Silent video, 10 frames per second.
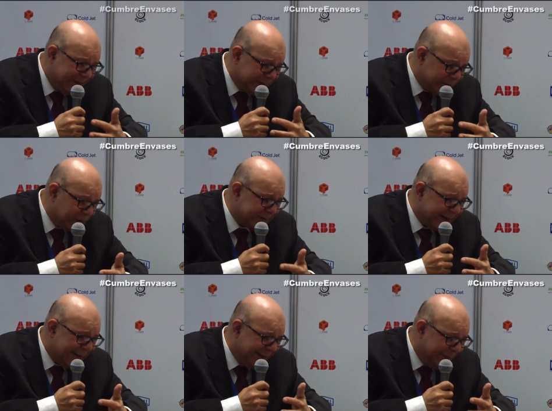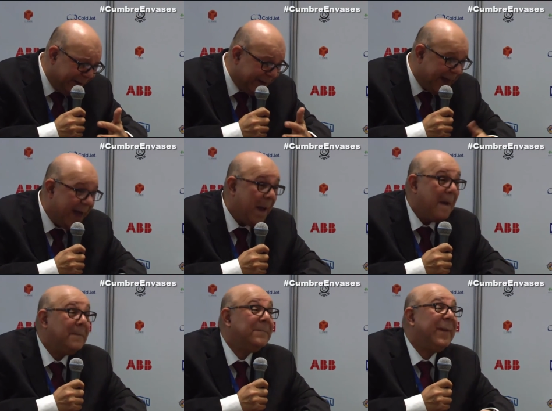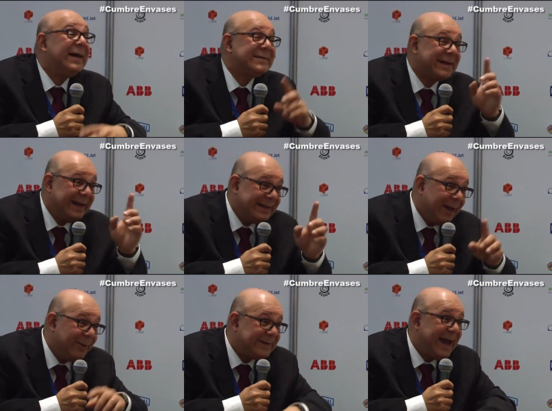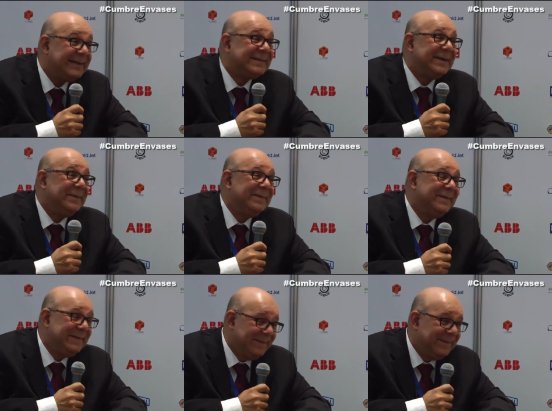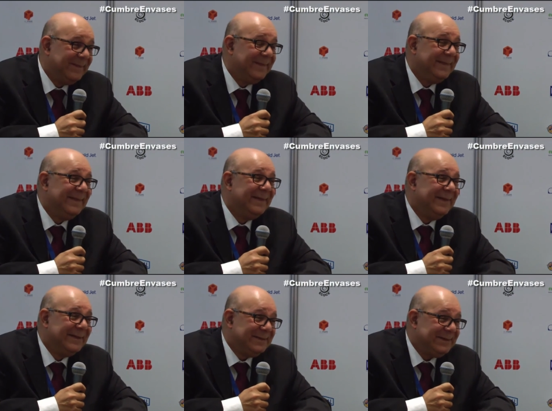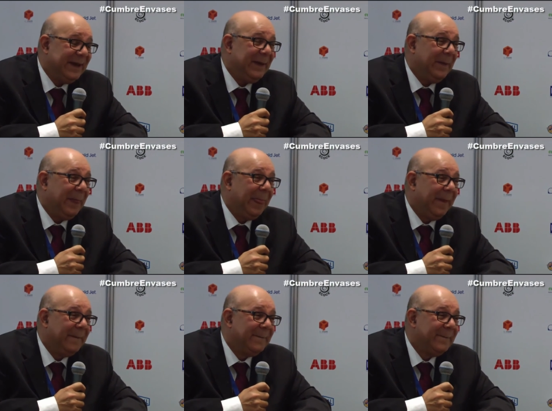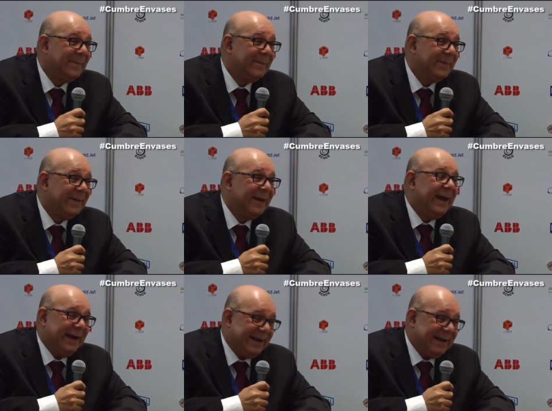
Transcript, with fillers: sostenibilidad, más rentable se hace. Excelente. Orlando, muchísimas gracias